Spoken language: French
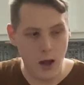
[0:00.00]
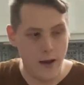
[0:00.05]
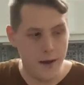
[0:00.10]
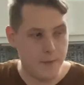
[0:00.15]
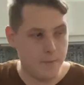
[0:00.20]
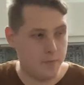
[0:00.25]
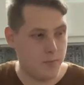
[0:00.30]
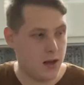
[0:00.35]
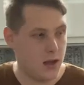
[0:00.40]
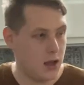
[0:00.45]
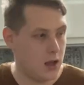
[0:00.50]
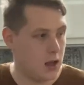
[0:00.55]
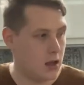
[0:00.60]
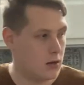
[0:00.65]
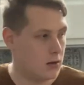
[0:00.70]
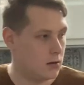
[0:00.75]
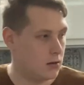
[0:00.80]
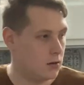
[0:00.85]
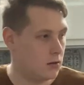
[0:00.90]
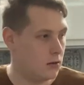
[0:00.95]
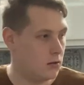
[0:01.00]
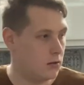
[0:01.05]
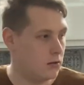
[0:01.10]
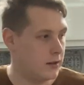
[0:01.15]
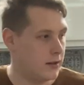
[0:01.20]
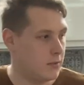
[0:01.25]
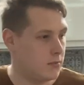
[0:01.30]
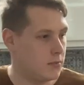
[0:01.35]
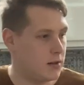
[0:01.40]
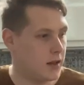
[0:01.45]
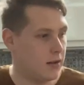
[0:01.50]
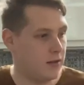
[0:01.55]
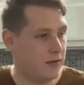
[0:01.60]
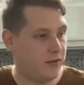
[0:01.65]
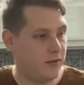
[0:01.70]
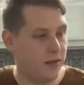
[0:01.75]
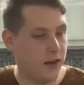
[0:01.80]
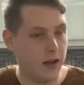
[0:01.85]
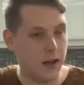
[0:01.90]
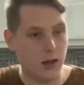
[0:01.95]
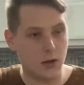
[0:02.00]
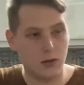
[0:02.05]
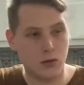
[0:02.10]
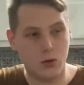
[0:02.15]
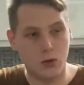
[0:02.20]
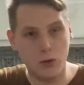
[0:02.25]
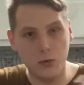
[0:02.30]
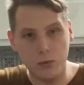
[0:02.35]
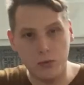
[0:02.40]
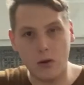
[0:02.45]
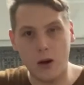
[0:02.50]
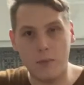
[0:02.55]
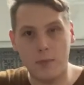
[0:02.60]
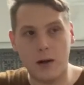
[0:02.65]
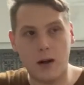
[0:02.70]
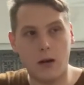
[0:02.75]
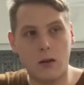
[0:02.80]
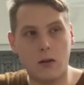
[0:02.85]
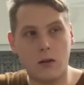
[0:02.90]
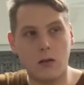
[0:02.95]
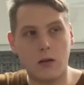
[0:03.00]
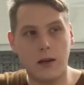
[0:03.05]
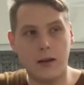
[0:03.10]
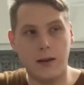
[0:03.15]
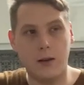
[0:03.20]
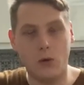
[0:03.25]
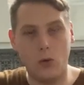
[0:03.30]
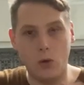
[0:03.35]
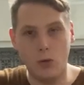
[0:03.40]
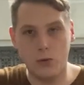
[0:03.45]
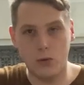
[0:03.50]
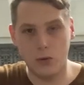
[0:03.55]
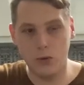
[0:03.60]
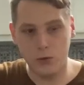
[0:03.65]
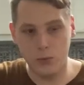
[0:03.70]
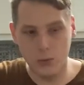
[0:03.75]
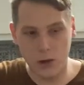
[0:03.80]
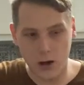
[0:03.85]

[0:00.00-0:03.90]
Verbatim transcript: mais on aime bien faire deux fois par an les gros volumes,